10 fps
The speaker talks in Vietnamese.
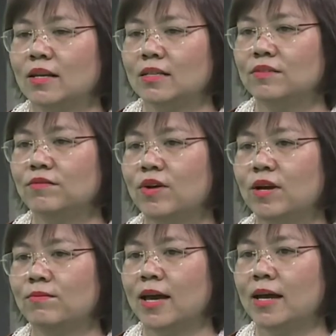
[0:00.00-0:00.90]
Chính vì
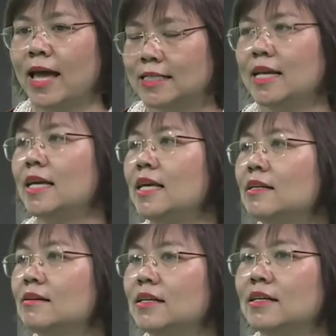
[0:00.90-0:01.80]
vậy mà hạn chế
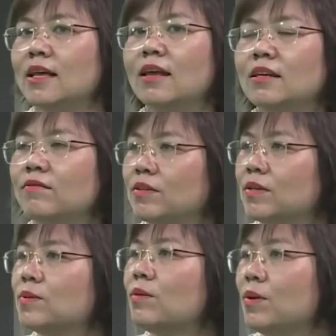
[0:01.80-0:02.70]
người thân đi vào
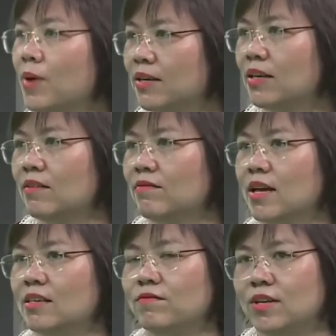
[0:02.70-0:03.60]
chăm sóc người bệnh,
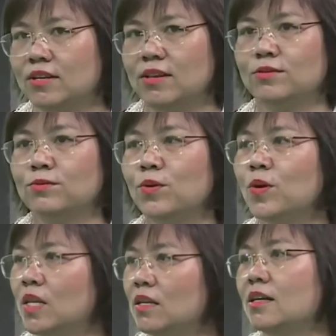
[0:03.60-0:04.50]
và nhân viên y tế chúng
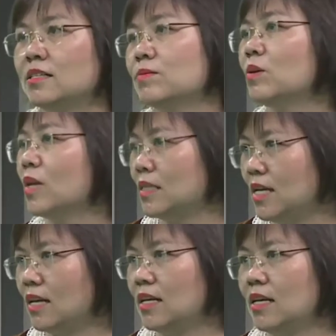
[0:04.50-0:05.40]
tôi gần như là chăm sóc toàn
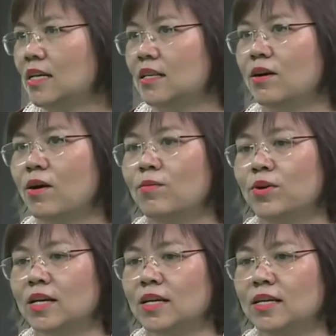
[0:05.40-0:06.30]
diện. Thì có
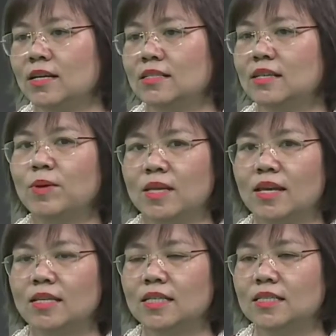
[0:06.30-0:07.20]
một cái chị bệnh
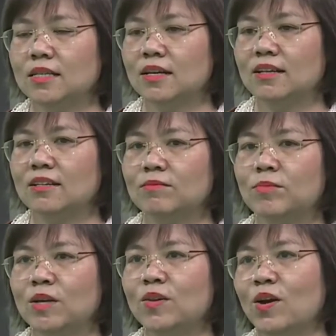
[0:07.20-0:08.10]
nhân, thì chị này
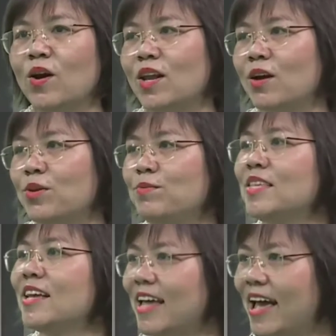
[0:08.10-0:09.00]
mình có thể gọi là ủy
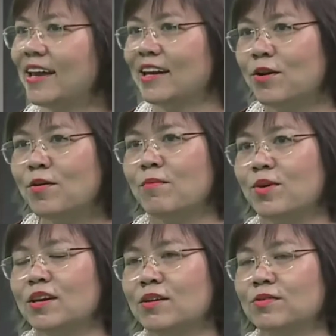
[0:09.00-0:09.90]
mị thiết tha. Đấy cũng là
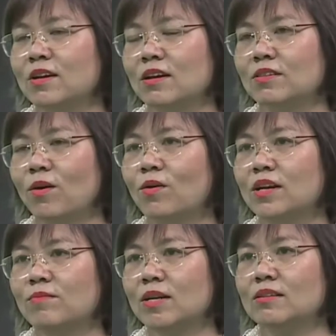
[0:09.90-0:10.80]
một cái điều rất là tốt
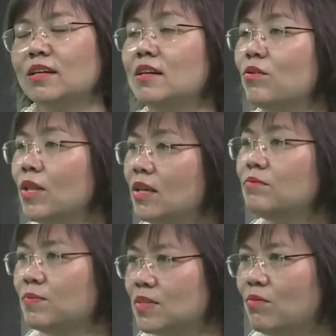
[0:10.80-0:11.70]
khi mà được gia đình quan
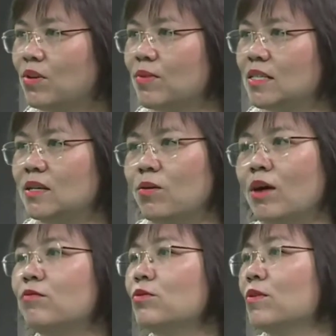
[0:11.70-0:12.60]
tâm chăm sóc, nhưng mà chị
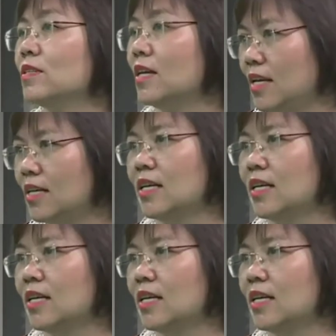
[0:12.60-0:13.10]
quá phụ thuộc vào gia đình.